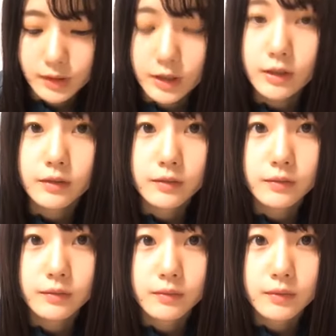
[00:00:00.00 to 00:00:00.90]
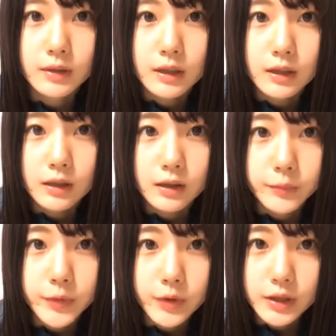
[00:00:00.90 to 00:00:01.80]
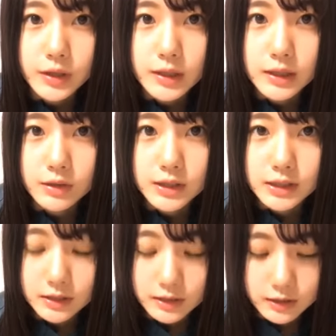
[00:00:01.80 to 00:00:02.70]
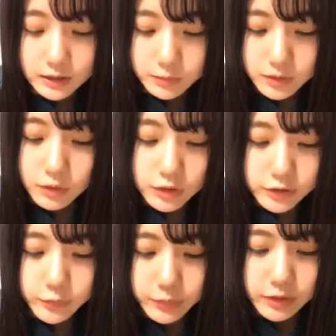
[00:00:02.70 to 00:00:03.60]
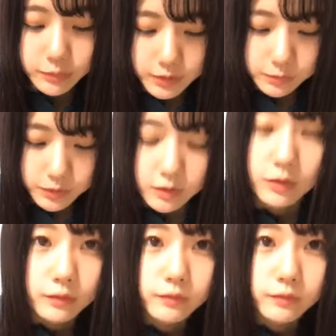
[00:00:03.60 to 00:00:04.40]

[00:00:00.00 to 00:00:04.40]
らね発表延期ってお知らせだ金太私も見た見た見た